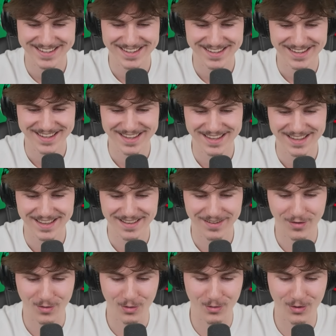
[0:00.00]
Nickel.
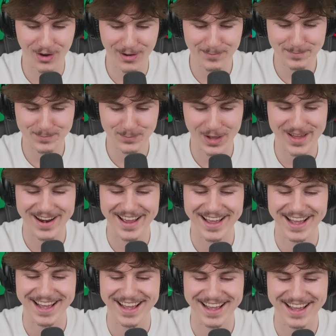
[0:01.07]
Hop
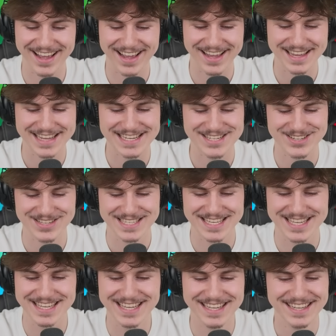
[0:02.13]
là Et je oh t'ai
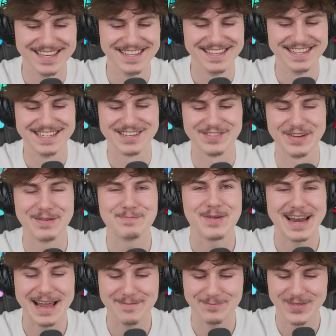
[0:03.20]
dit, je vais
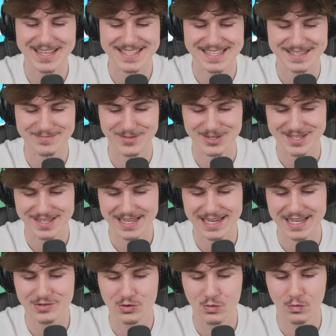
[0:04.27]
pas la perdre cette manche. Et
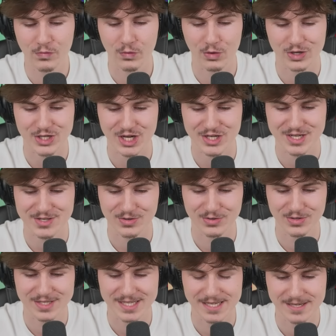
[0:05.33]
là, du coup, faut recharger son
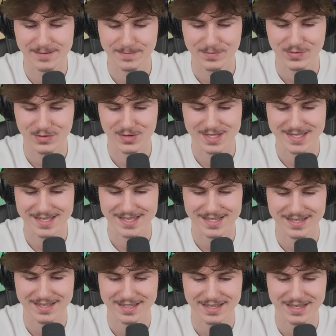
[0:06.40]
ulti aussi.
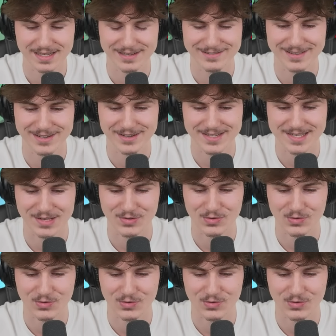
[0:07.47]
Ok. Et maintenant, c'est à ton